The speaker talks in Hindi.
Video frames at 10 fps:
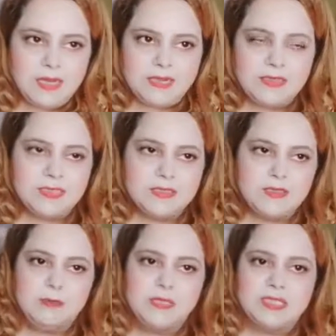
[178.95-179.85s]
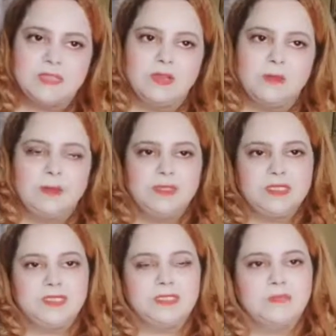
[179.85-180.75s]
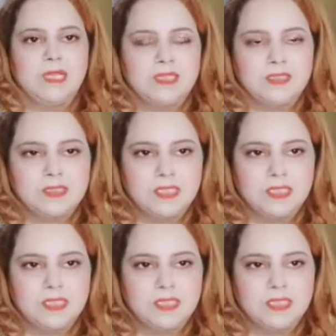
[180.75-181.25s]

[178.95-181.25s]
एटलीस्ट थ्री मंथ्स तो आप रेमेडीज़ इस्तेमाल करें